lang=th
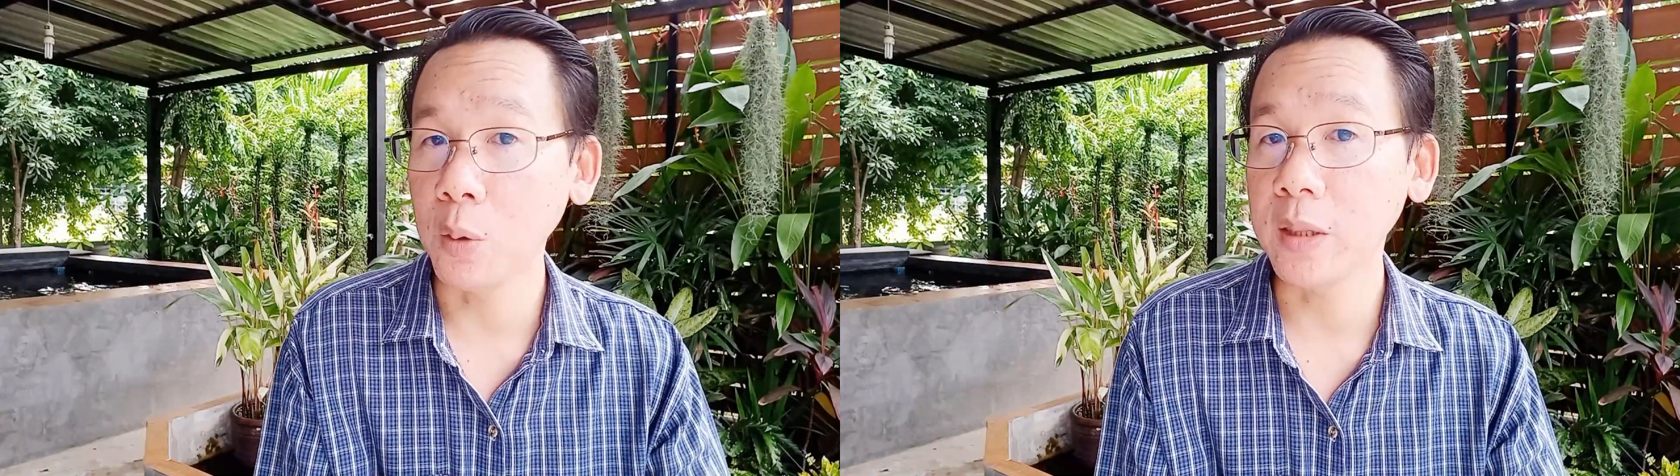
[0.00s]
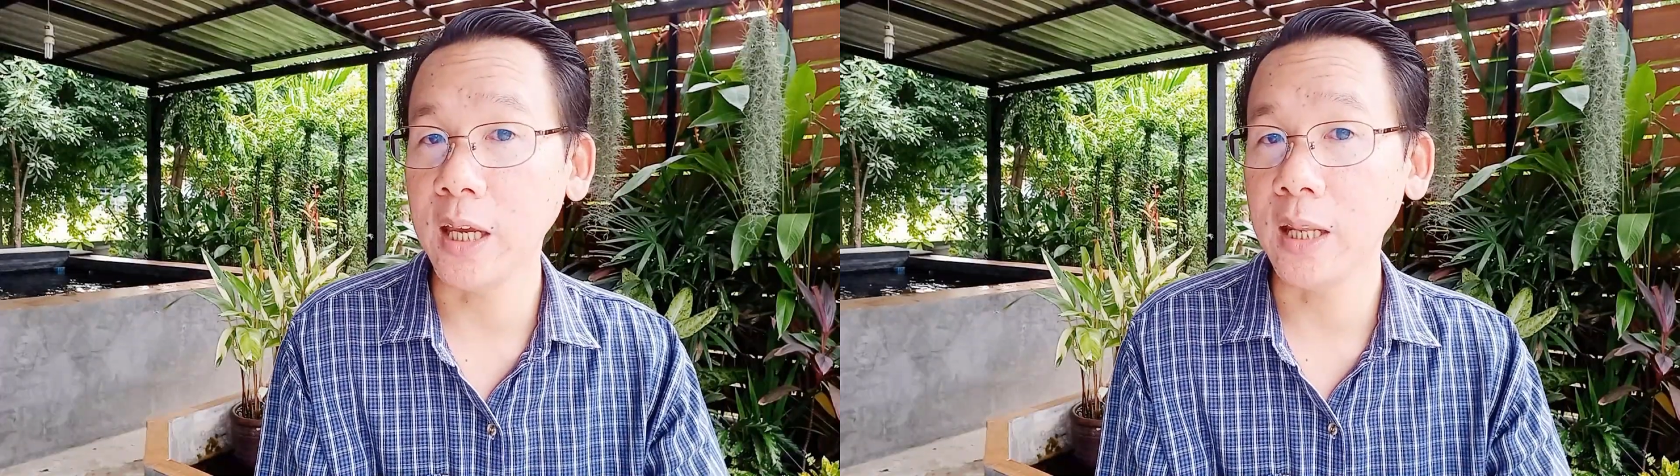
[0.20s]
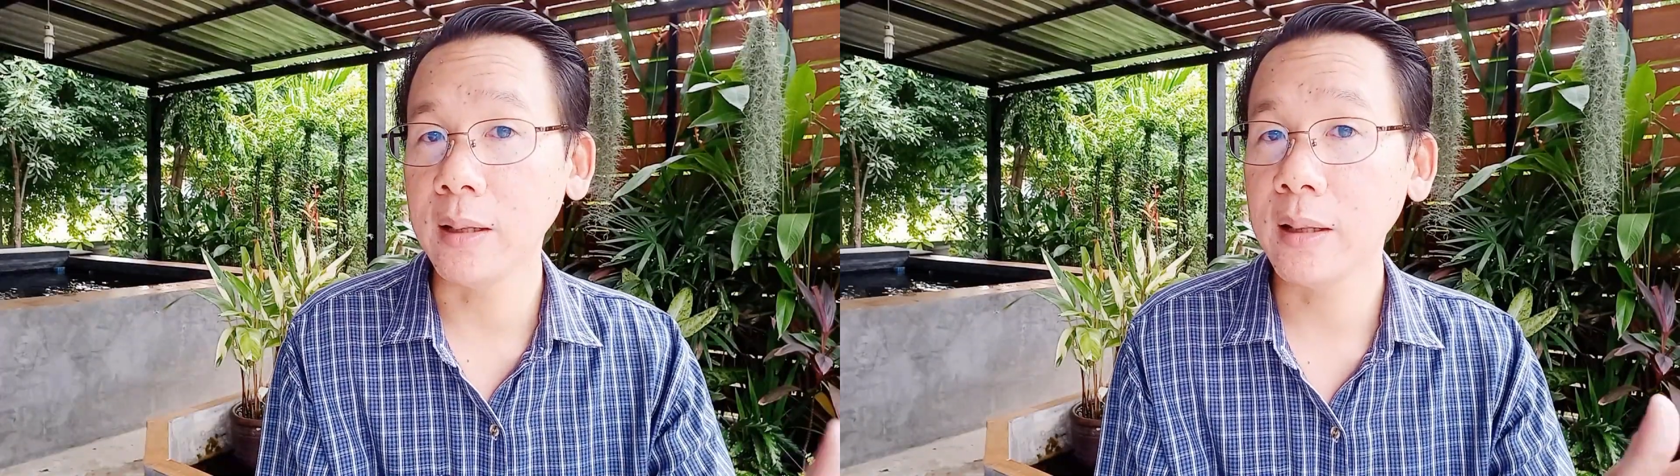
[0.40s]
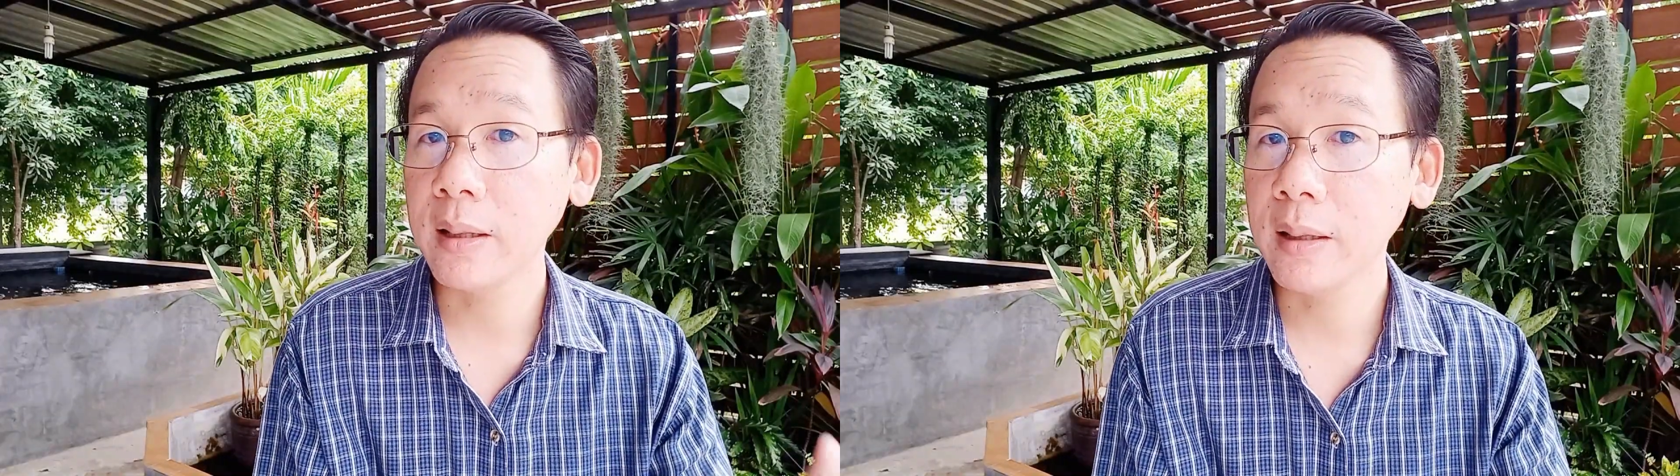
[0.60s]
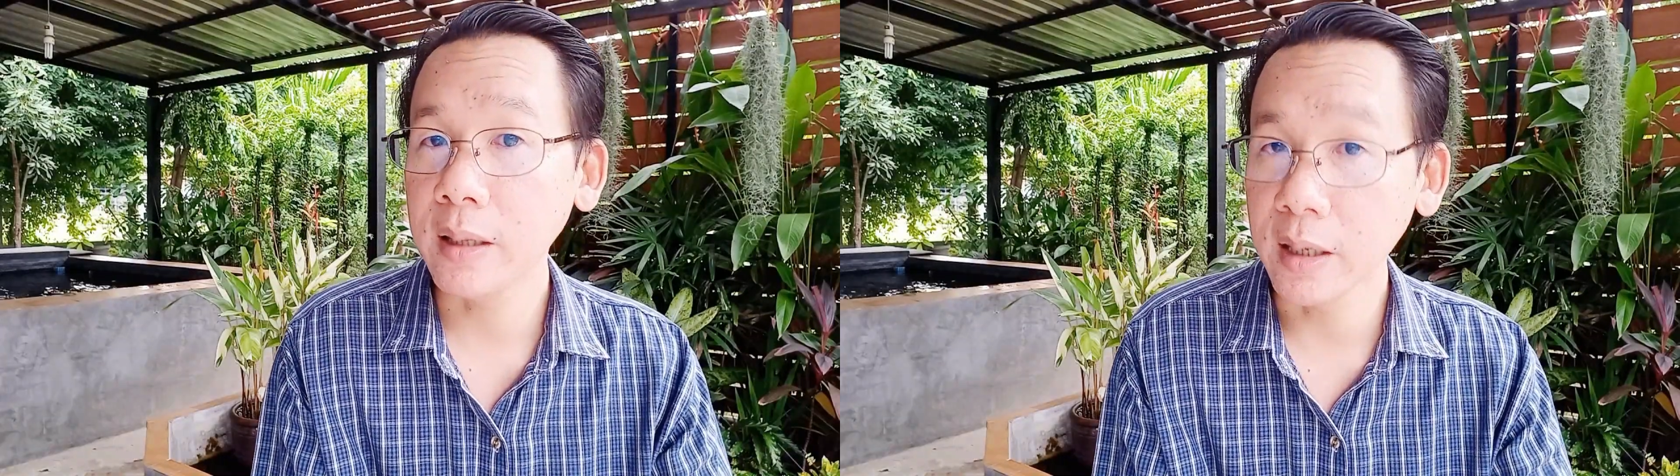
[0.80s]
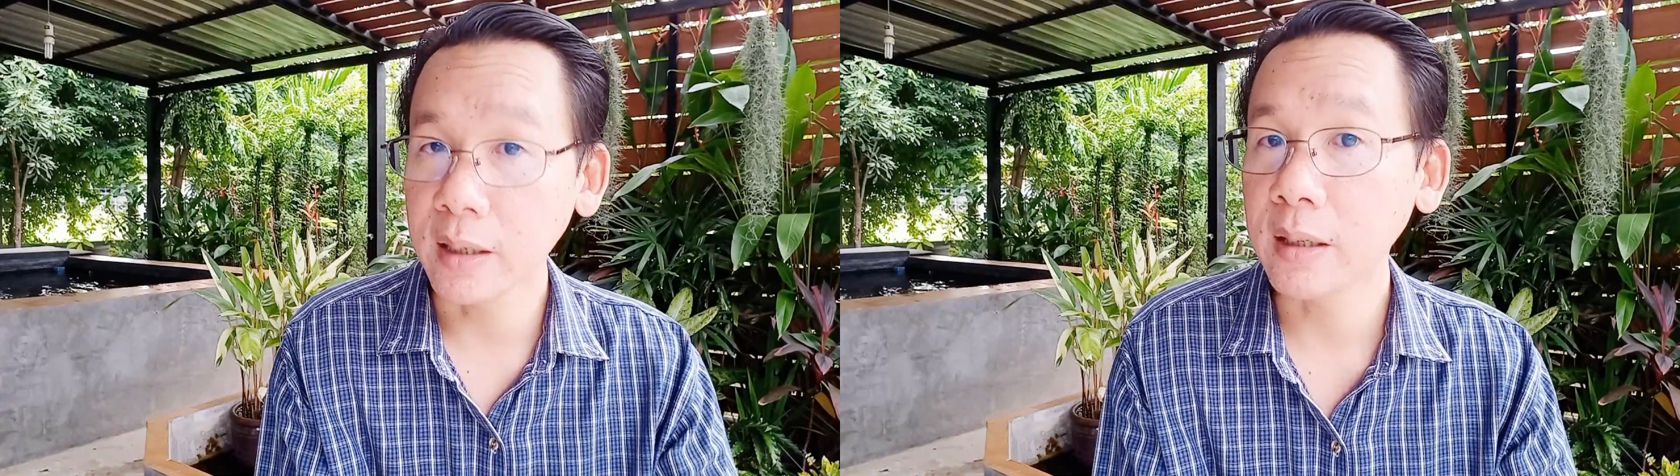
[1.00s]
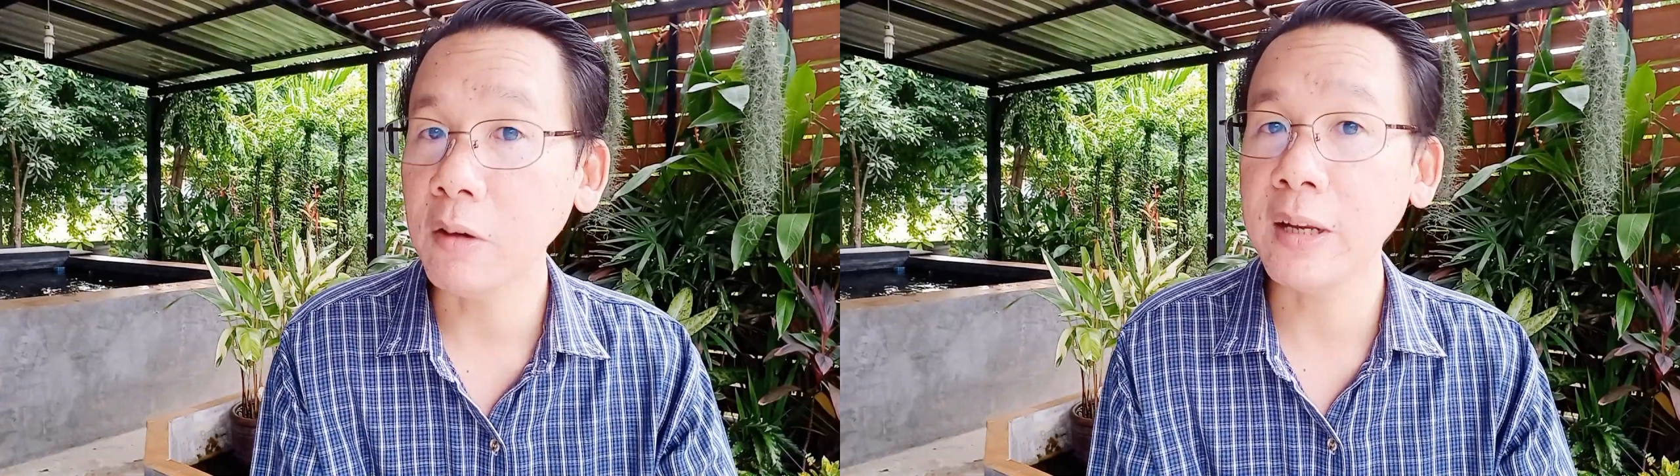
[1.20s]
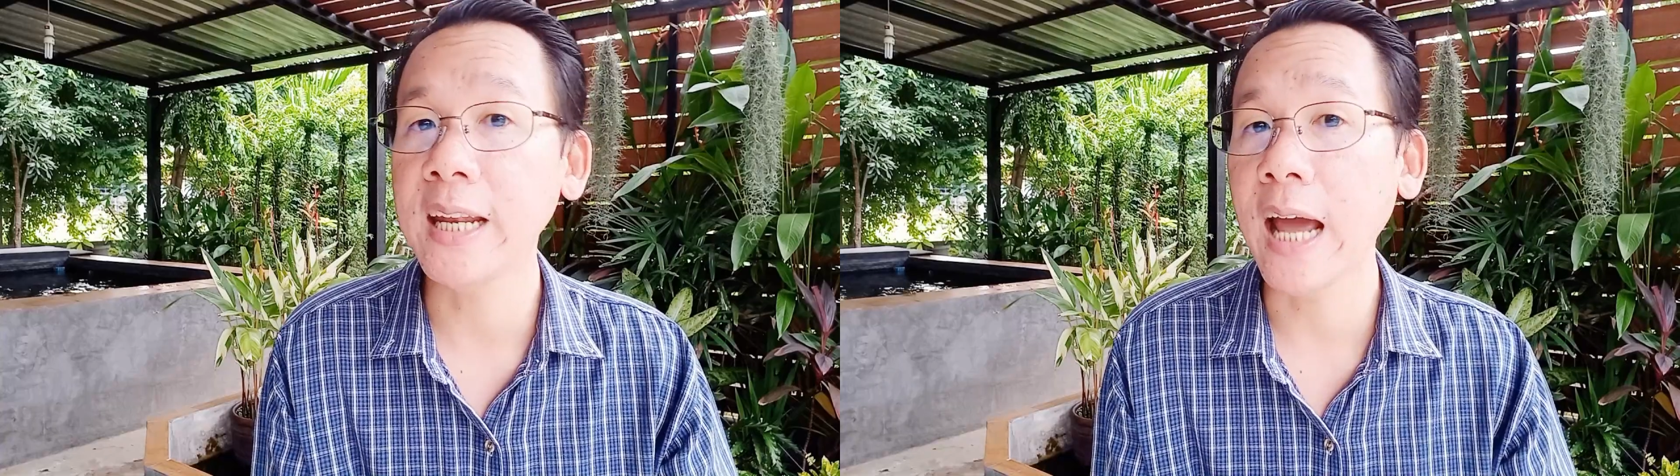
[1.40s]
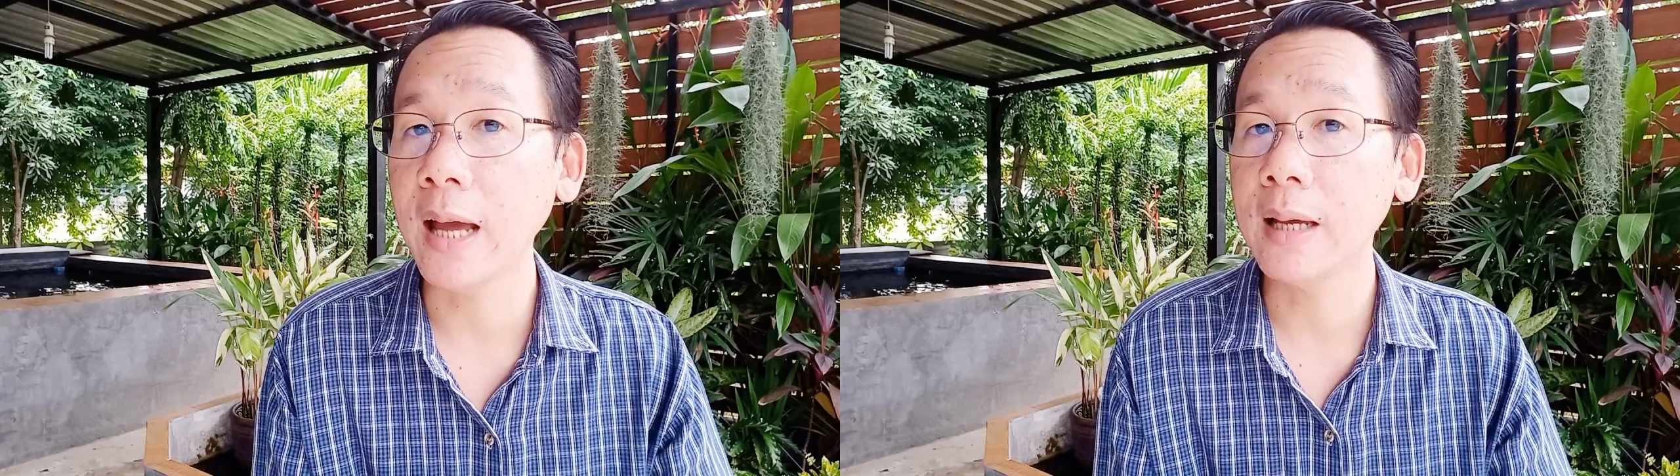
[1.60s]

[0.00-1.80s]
ตีนถึงเท่านี้นะ